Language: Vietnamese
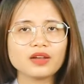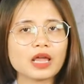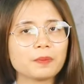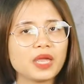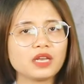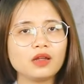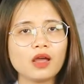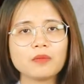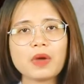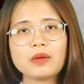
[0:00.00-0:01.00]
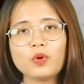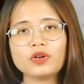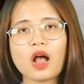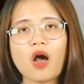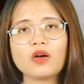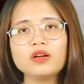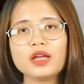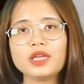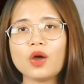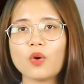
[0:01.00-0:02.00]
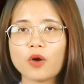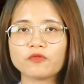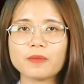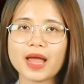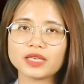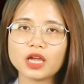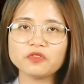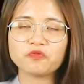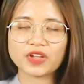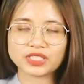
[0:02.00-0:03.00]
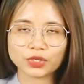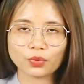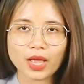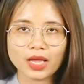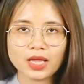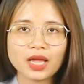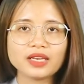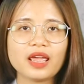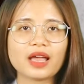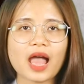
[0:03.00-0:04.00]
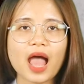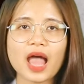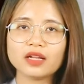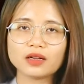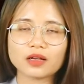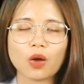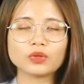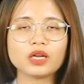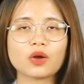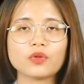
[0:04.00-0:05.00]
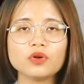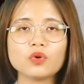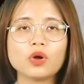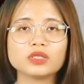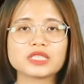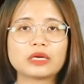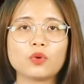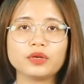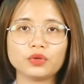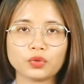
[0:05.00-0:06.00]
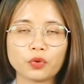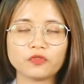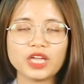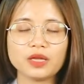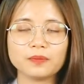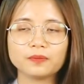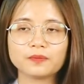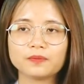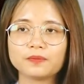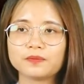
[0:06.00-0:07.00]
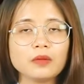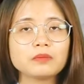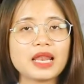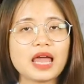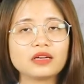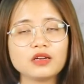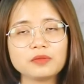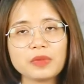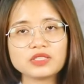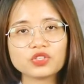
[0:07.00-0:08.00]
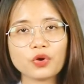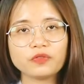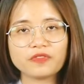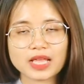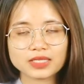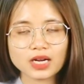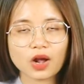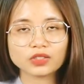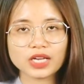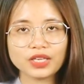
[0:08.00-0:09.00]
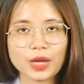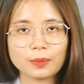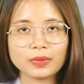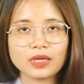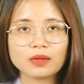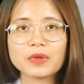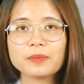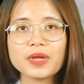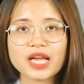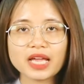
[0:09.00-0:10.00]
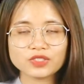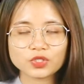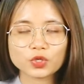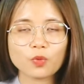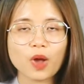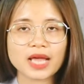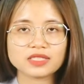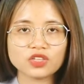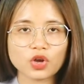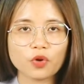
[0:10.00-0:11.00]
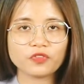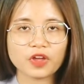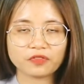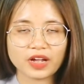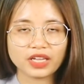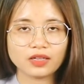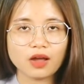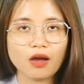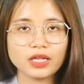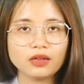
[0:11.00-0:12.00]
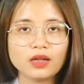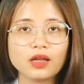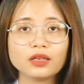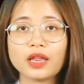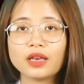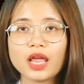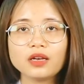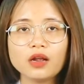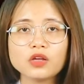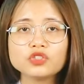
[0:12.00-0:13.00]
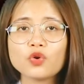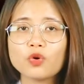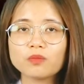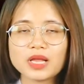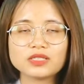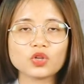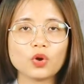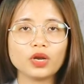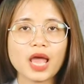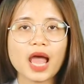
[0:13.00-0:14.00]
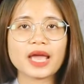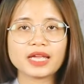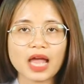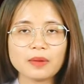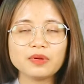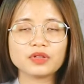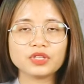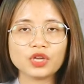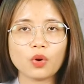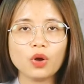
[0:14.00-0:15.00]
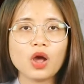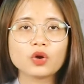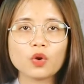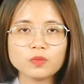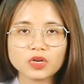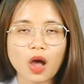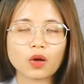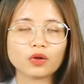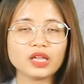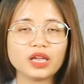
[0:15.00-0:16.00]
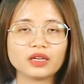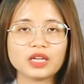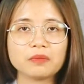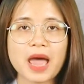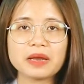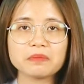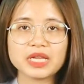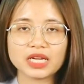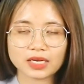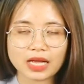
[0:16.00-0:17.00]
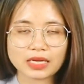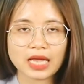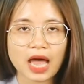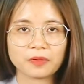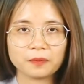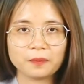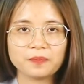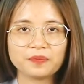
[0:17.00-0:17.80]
Đặc biệt, bạn muốn có người yêu hợp với bạn nhất về trí tuệ để cả hai có thể có những cuộc tranh luận thú vị. Bạn là người bận rộn và rất có trách nhiệm, bạn biết cách dung hòa giữa công việc và nghỉ ngơi. Thế nên, dù bận rộn hay áp lực nhiều cũng khó có thể khiến bạn bị căng thẳng.